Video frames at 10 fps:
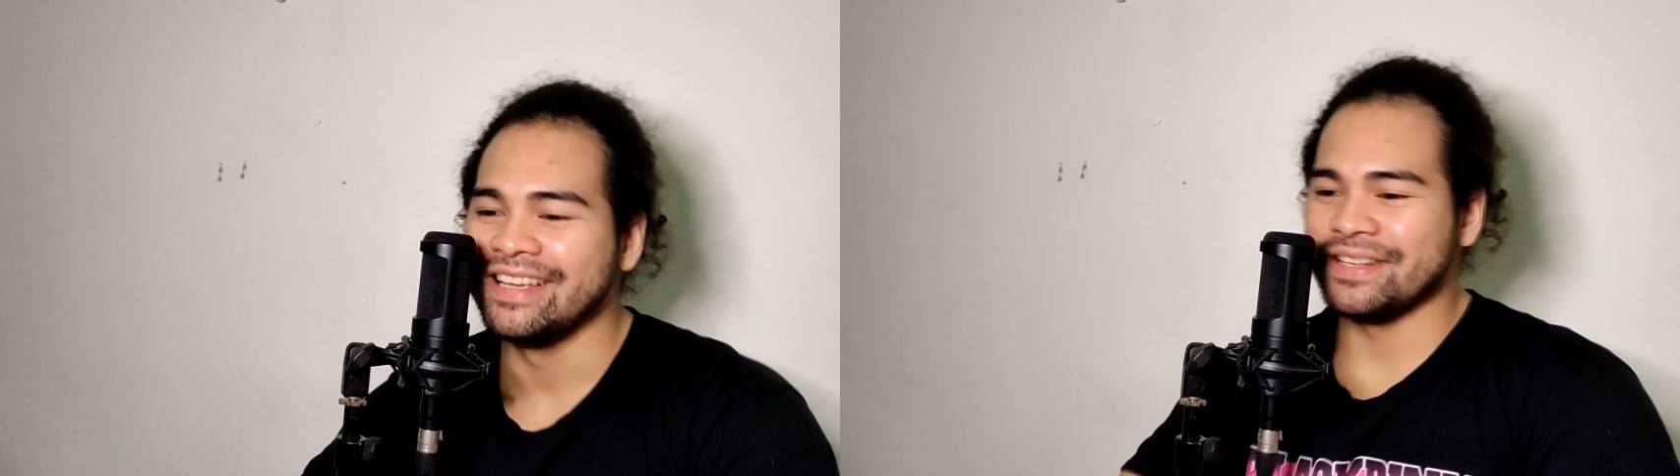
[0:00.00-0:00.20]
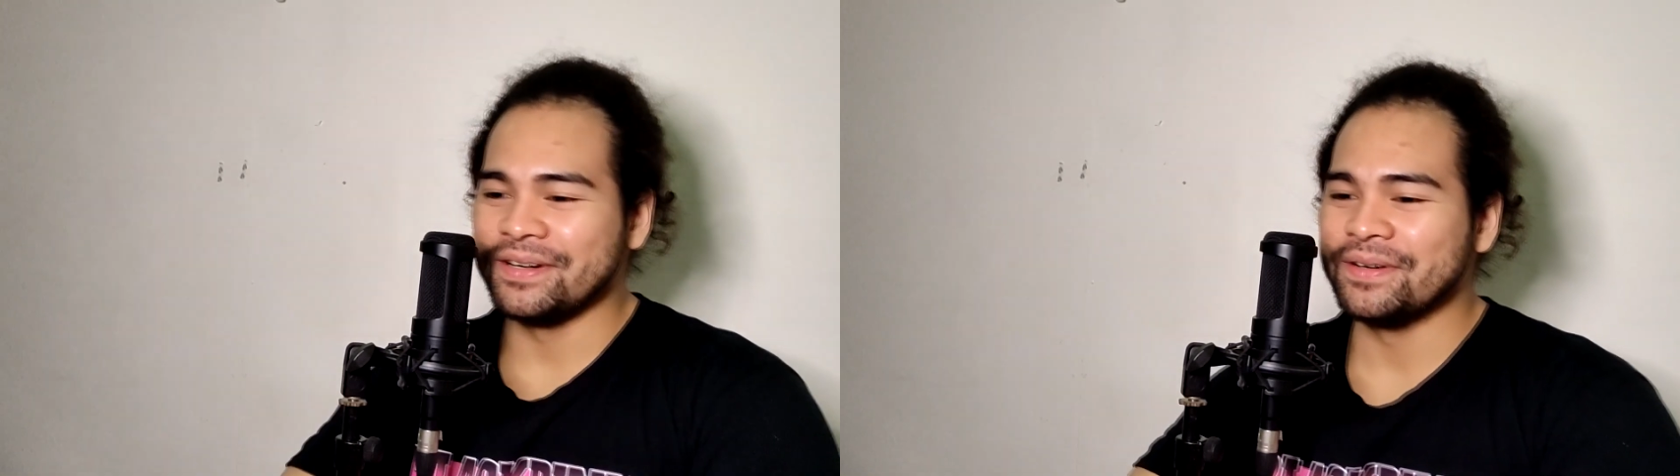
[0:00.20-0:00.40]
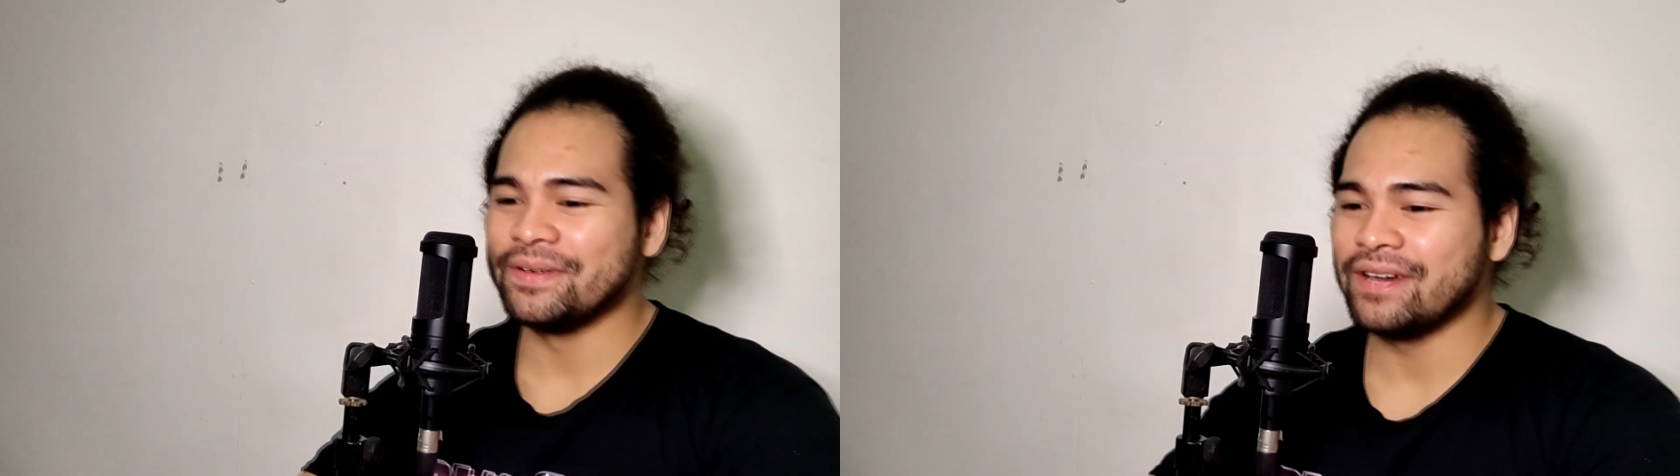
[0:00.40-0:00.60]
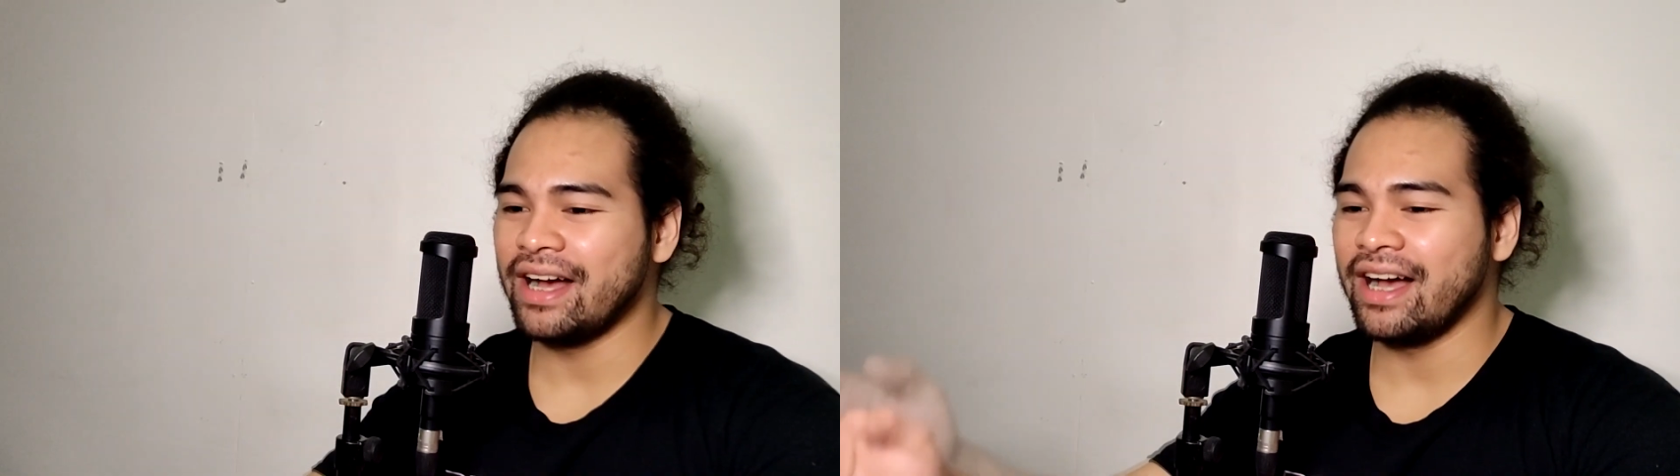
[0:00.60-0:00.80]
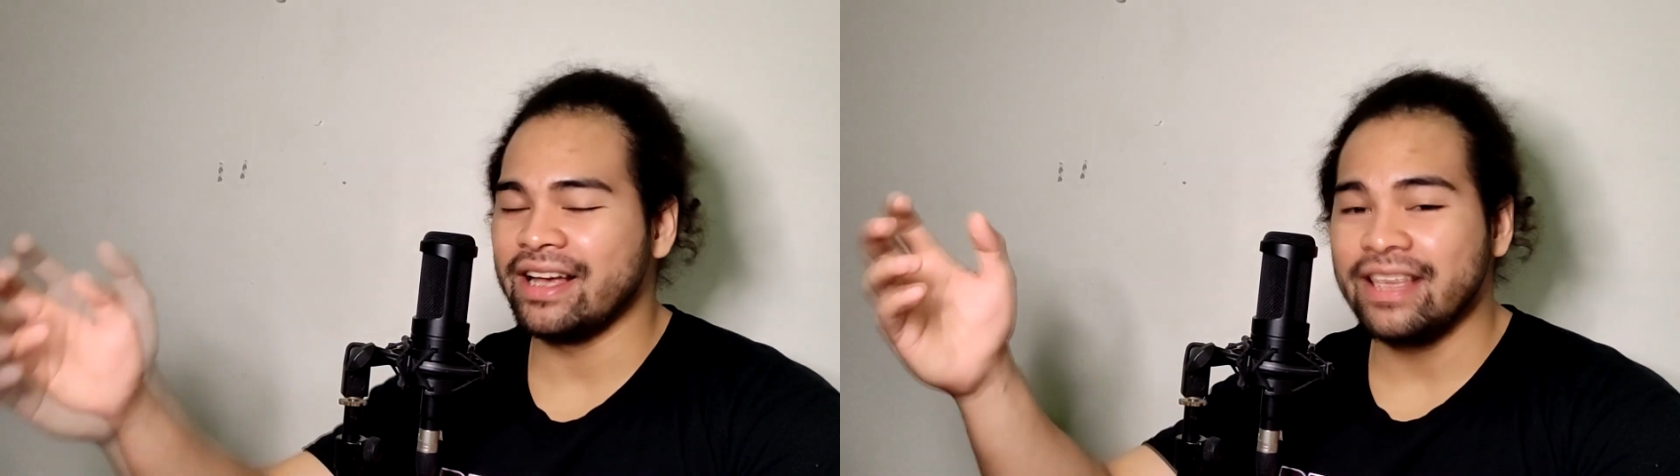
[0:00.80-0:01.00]
So,
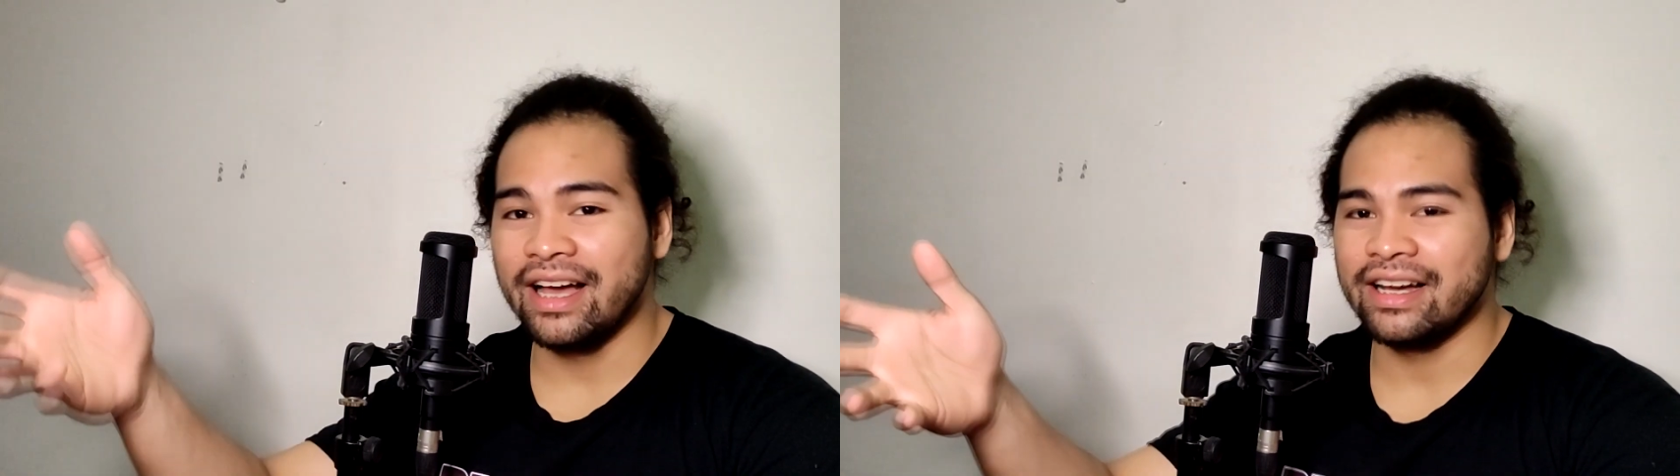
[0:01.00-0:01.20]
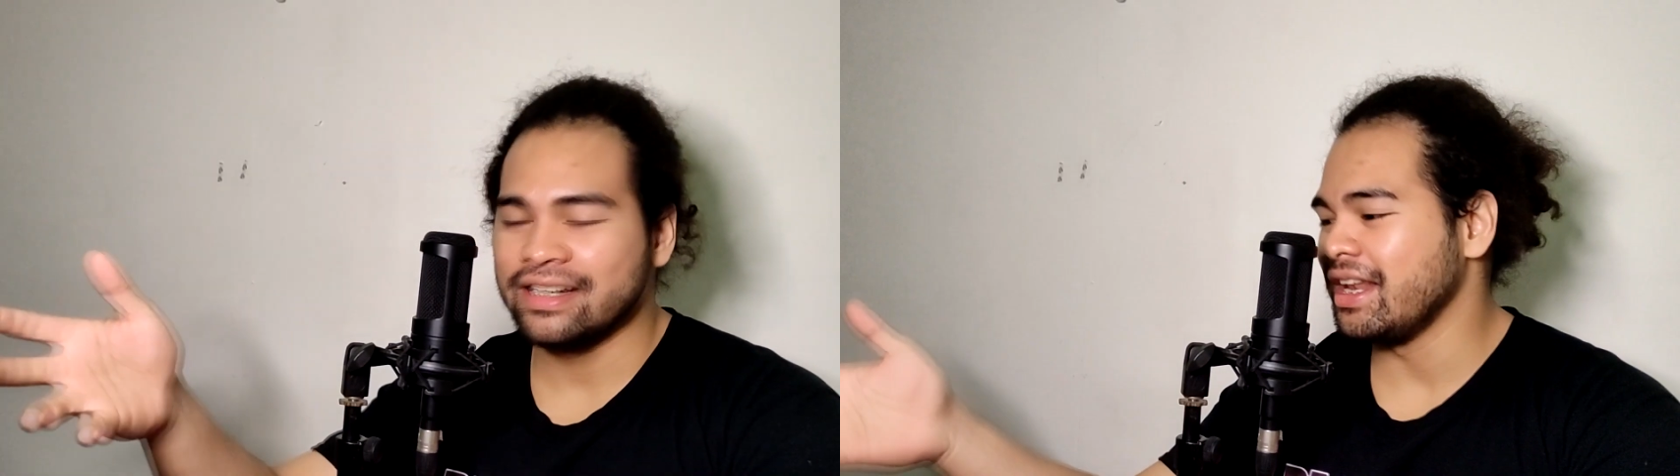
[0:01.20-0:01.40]
uh, yeah.